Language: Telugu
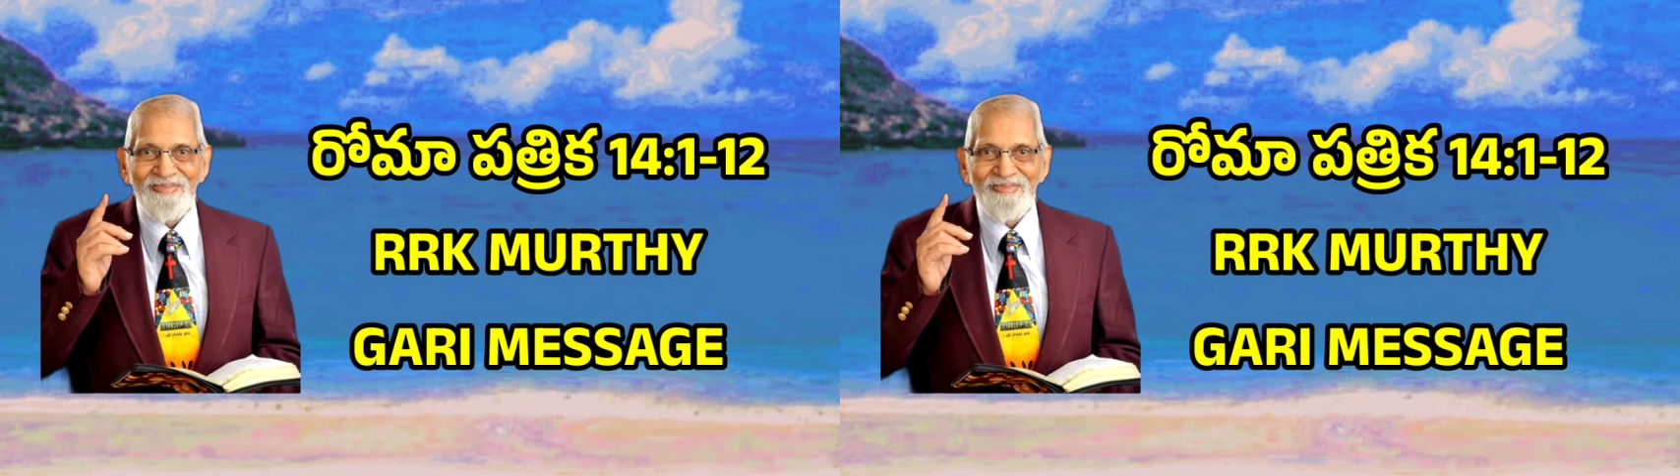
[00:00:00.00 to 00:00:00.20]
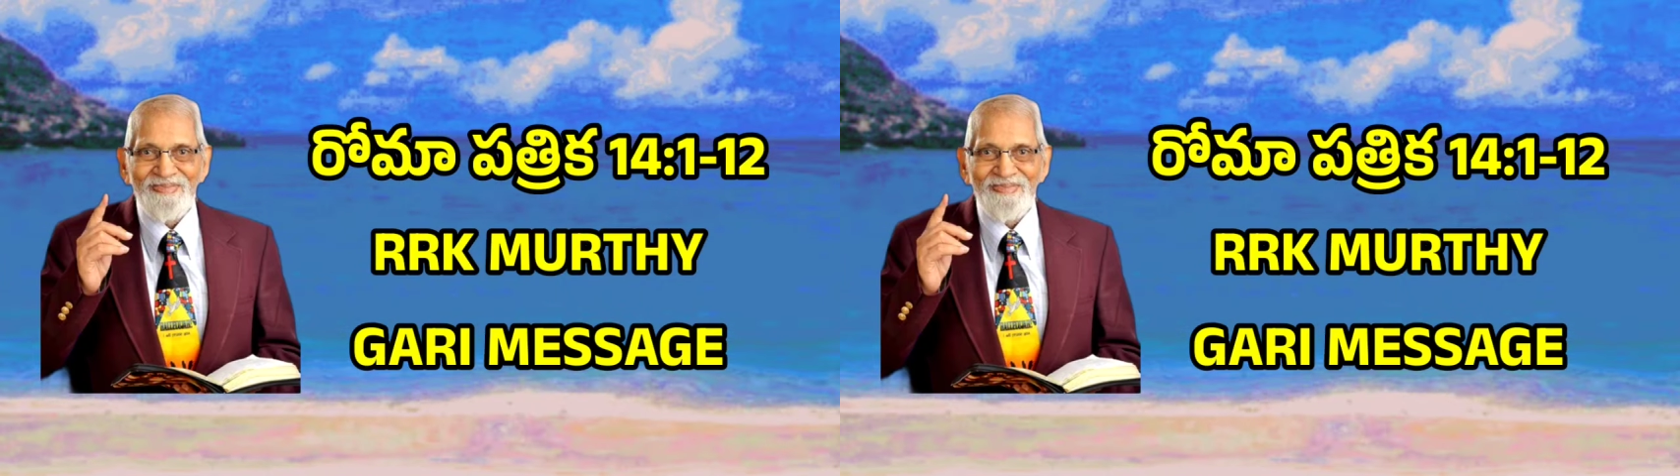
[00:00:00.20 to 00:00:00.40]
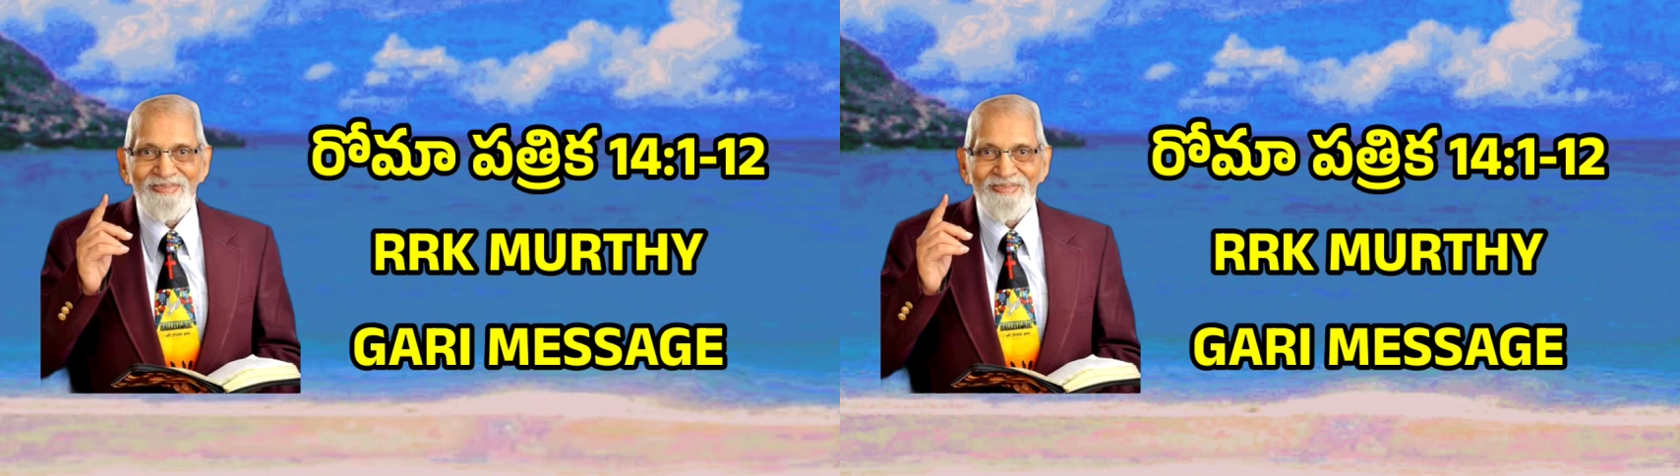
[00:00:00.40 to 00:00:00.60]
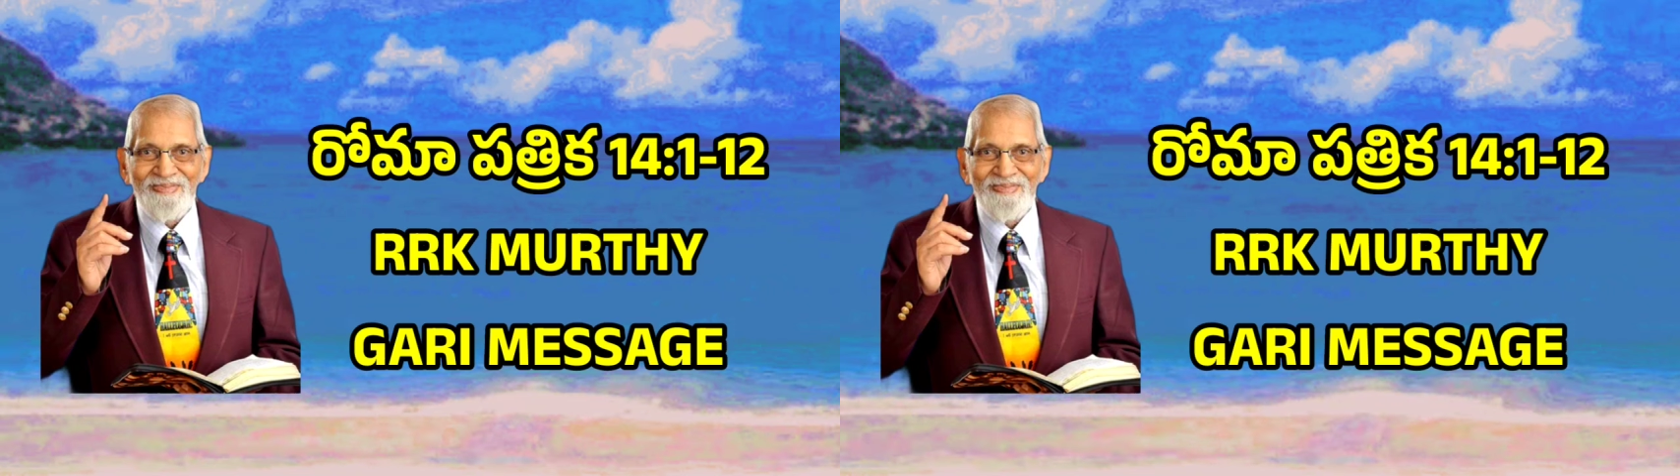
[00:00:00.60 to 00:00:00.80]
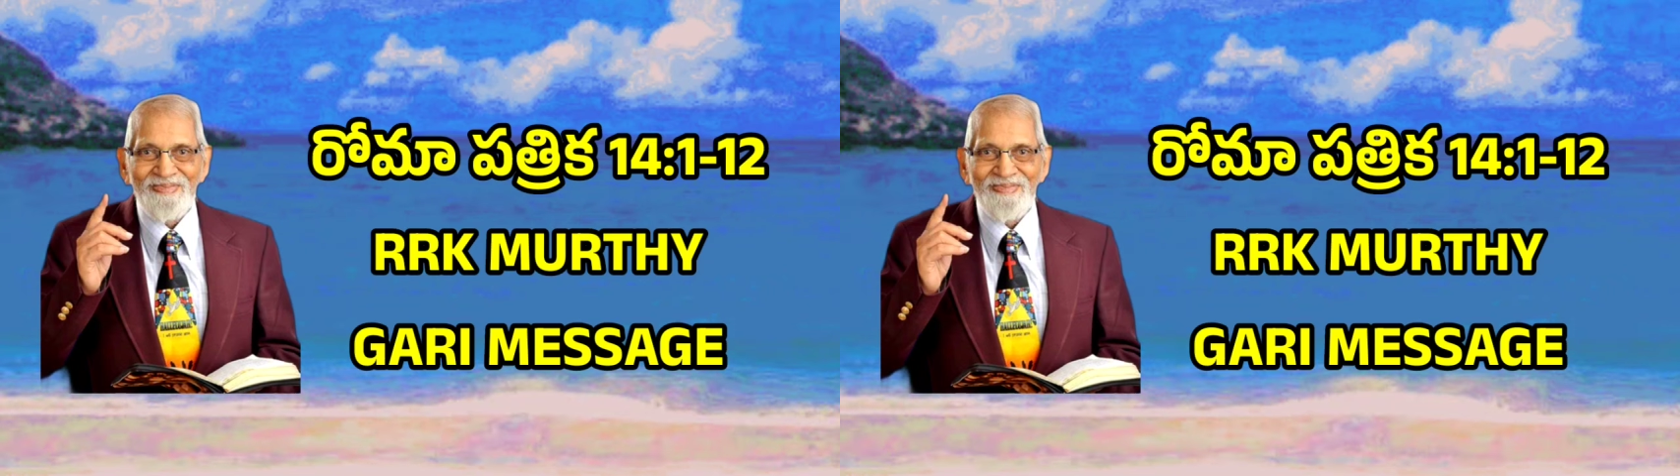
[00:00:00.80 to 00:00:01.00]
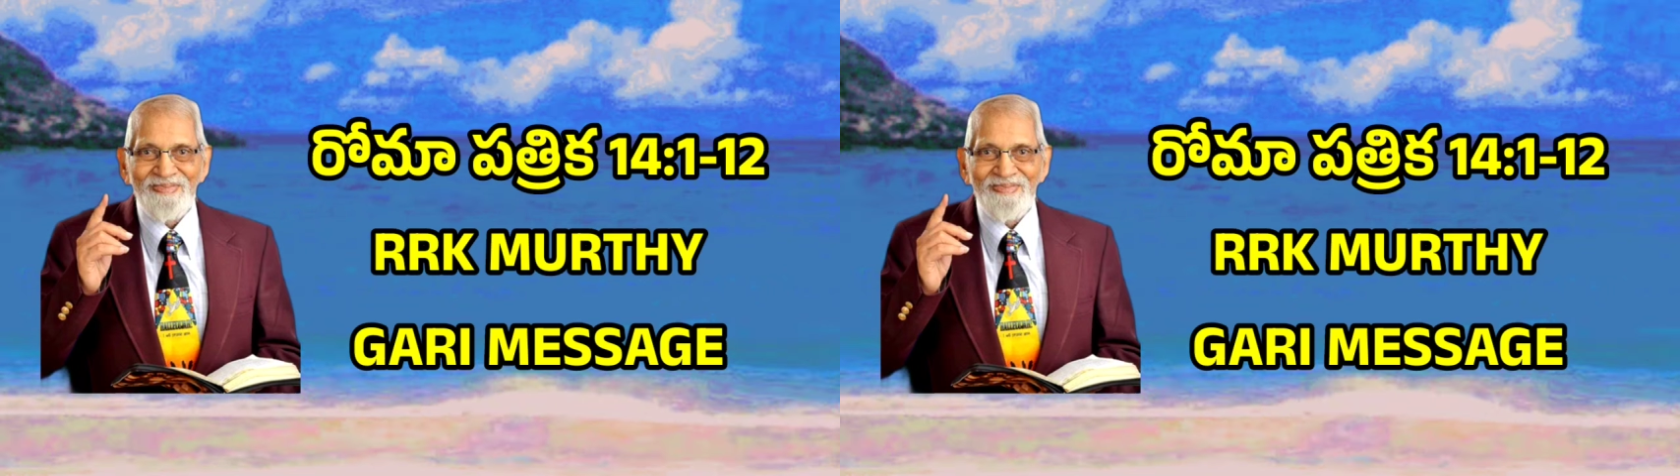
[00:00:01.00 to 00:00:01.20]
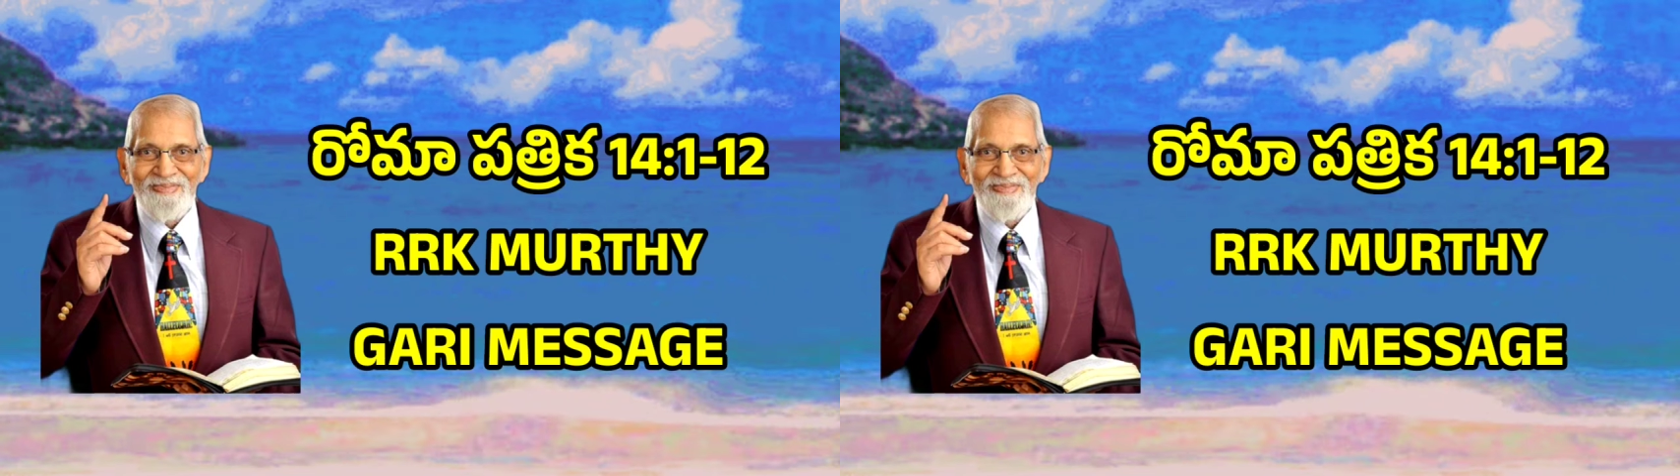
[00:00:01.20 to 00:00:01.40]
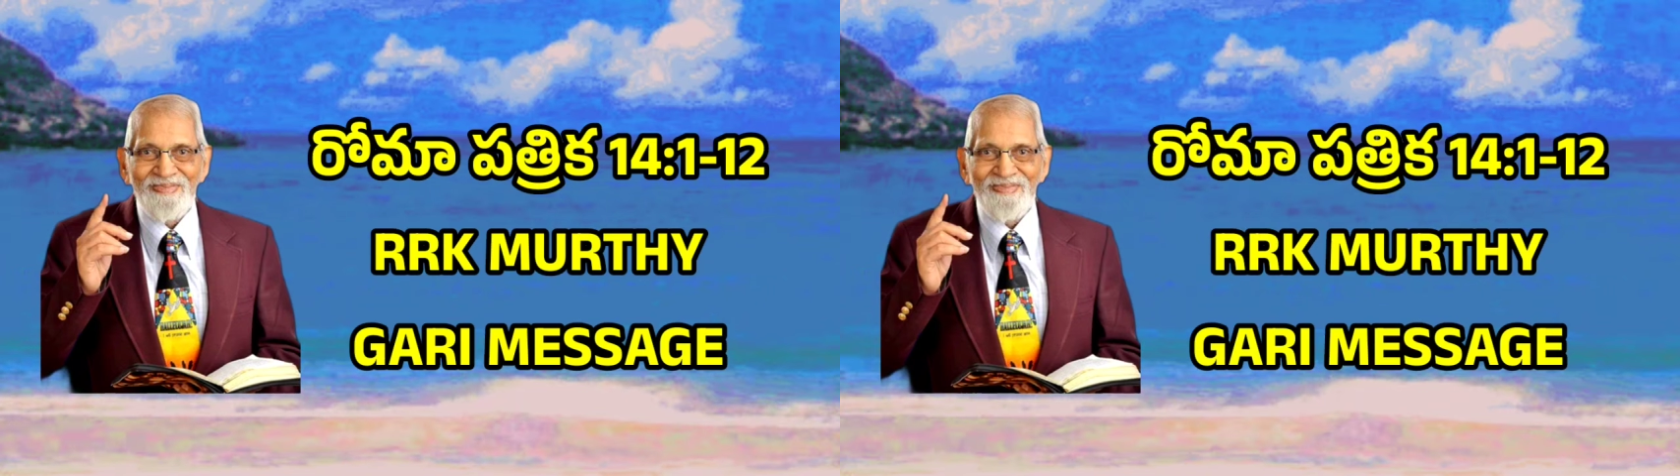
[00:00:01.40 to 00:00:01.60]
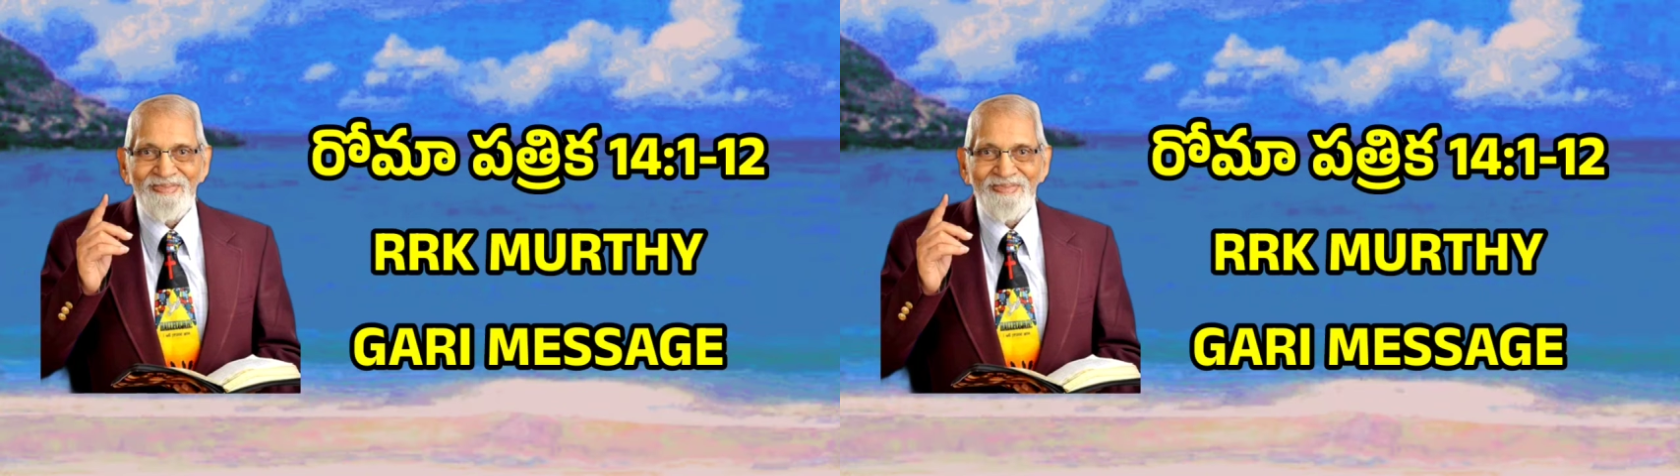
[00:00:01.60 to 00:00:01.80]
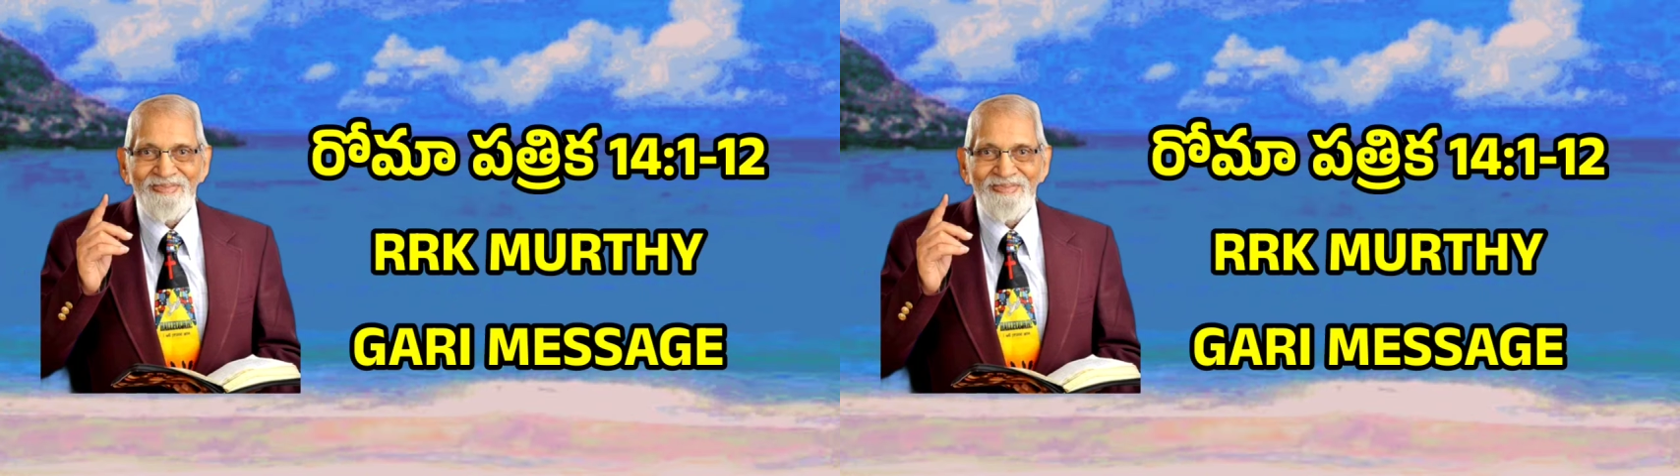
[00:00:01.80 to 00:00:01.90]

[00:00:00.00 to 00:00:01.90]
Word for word: మేమేదో గొప్పవారమని